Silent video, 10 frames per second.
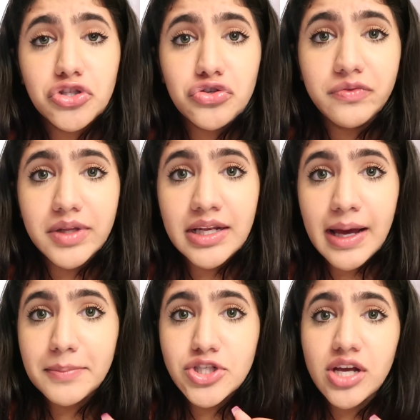بدي اشوف مين
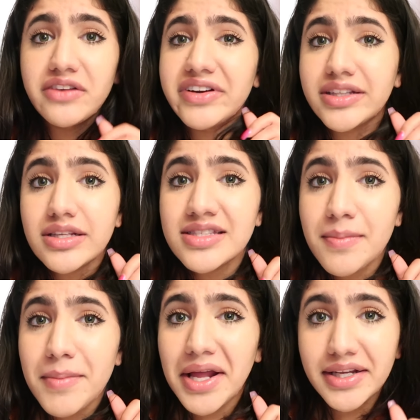اللي عم بشخر فكنت
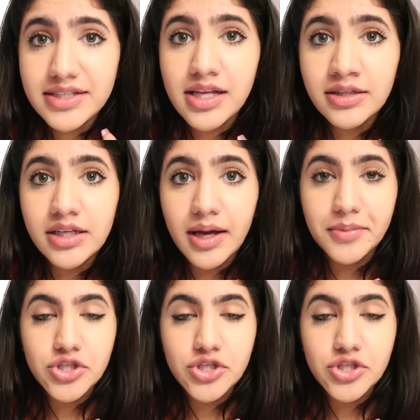اتسمع لك اذا انت اللي عم